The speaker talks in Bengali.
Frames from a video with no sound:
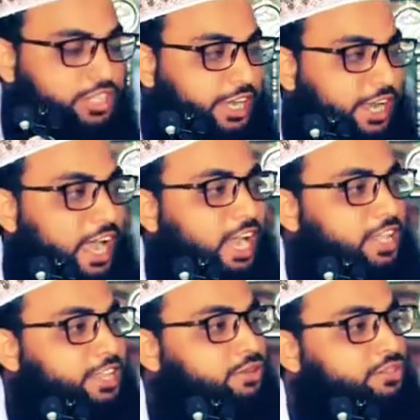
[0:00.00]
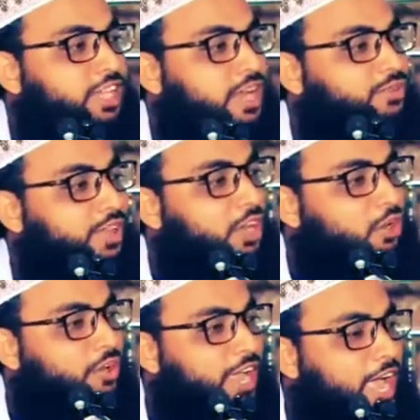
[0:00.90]
বলছেন আল্লাহ
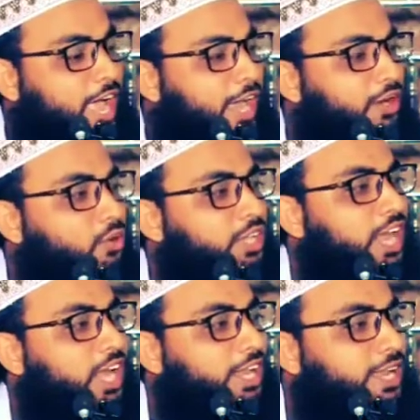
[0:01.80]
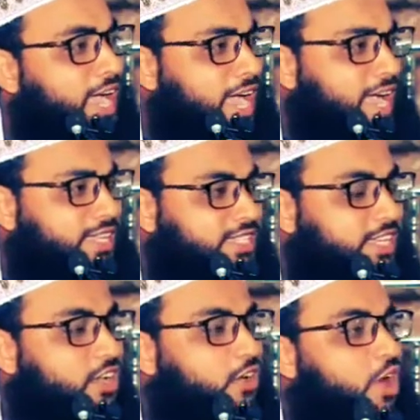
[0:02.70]
কোরআন হুদাল্লিনাস
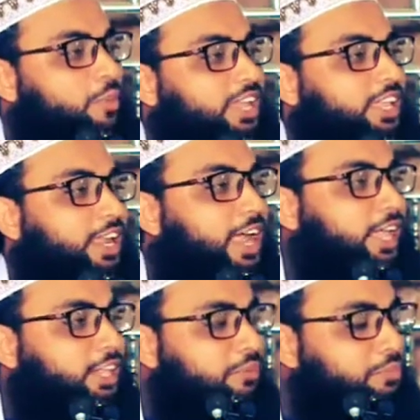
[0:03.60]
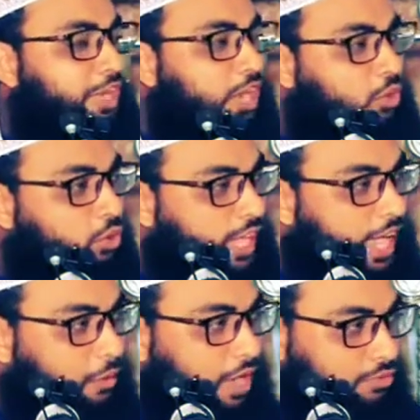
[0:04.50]
অবাইনাতিন মিনাল
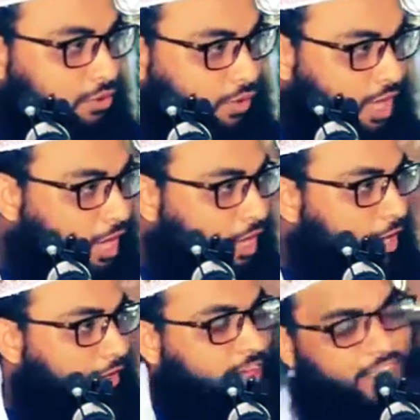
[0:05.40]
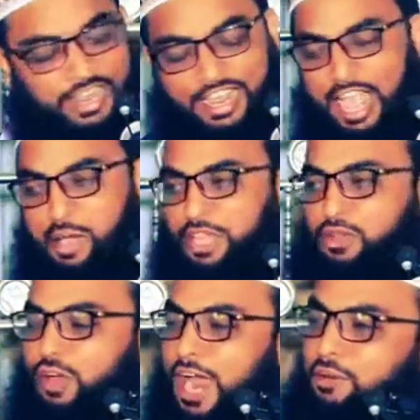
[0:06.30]
হুদা ওয়াল ফুরকান আমি
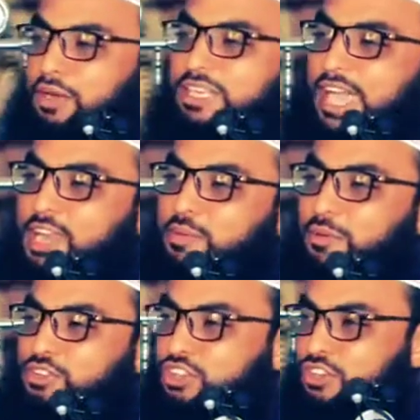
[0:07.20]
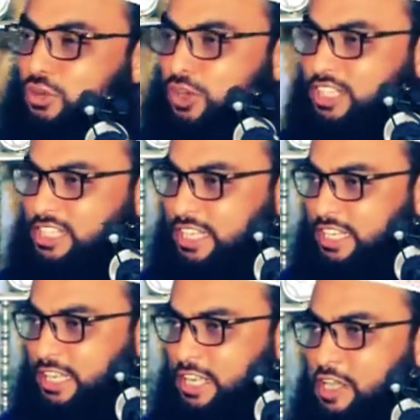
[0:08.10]
কোরআনুল করিম অবতীর্ণ করেছি
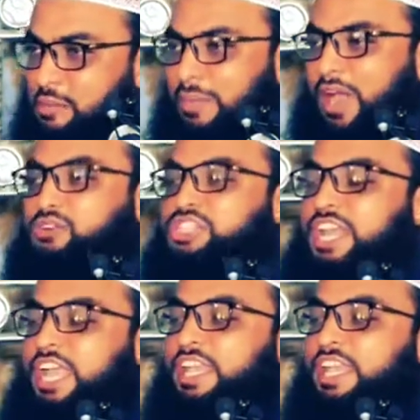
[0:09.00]
মানুষের